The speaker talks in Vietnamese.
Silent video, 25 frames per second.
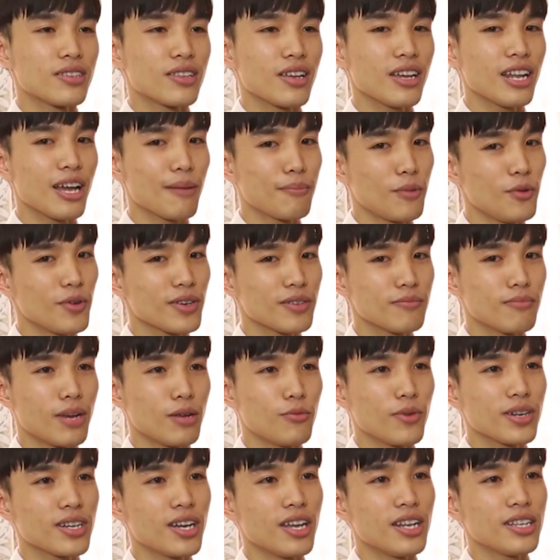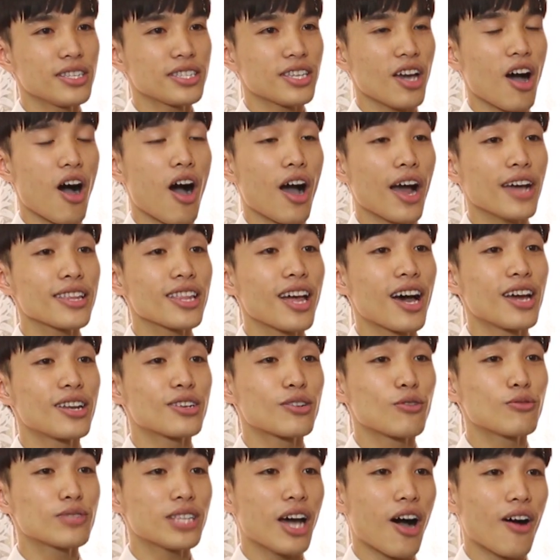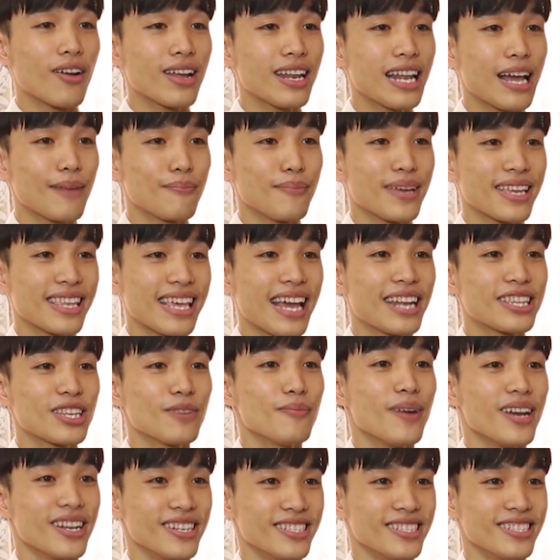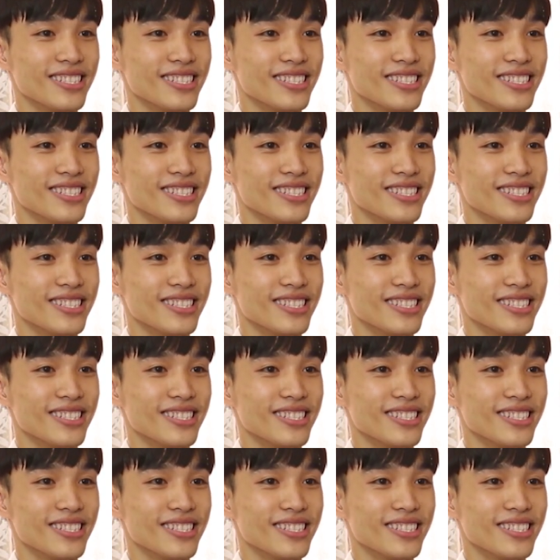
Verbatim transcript: đó là mình, mình quyết định chọn cái tên của tội để làm biệt danh cho mình